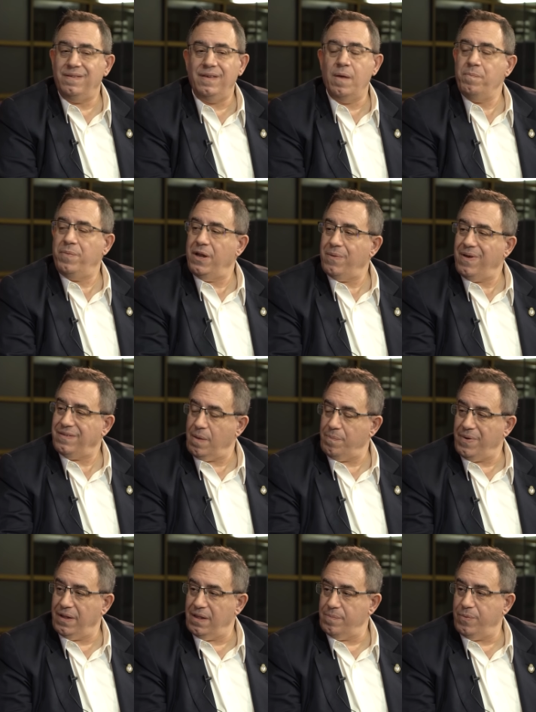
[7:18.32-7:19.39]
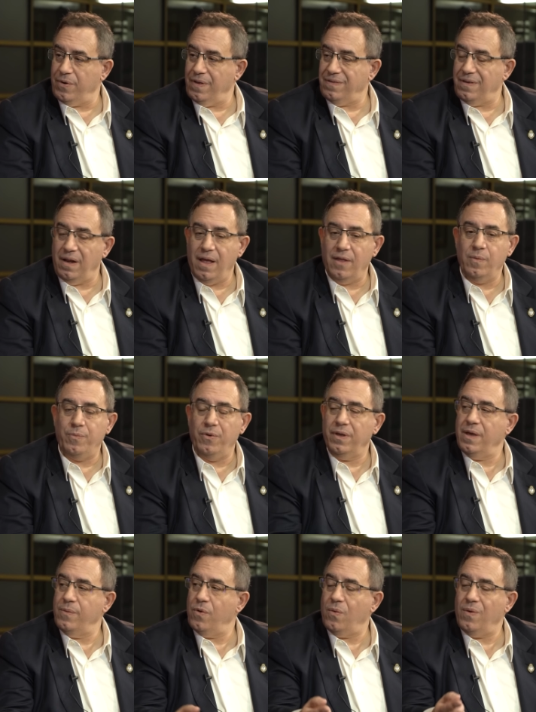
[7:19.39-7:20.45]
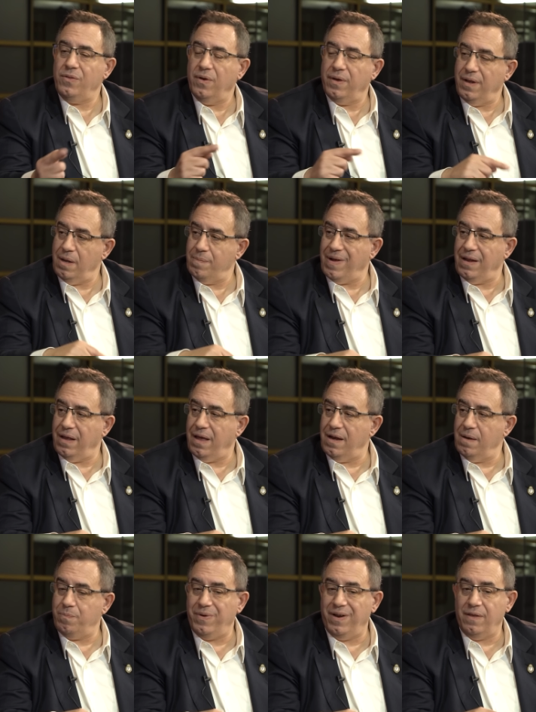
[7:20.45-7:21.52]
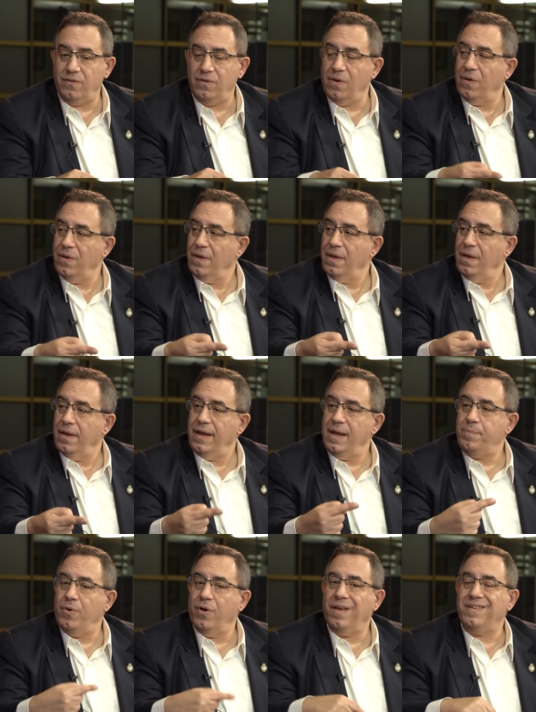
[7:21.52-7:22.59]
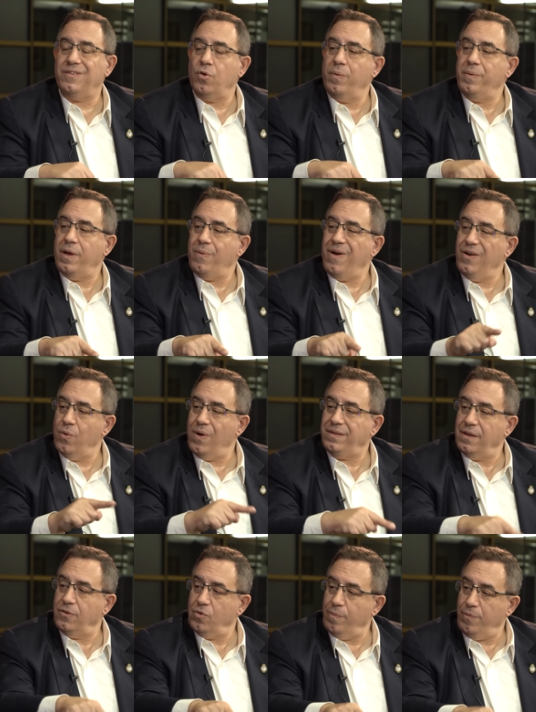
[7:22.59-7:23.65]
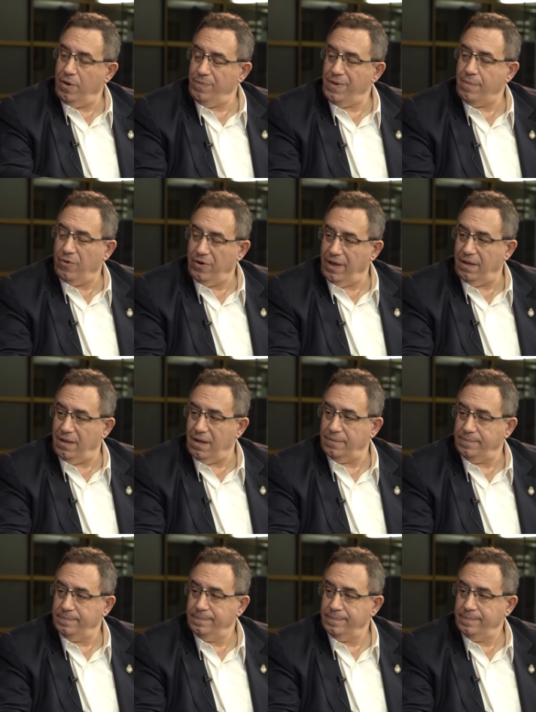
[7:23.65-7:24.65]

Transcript: siempre vas a perder por ese lado, porque vos cuando querés manejar el precio es porque sobrevaluaste tu propia moneda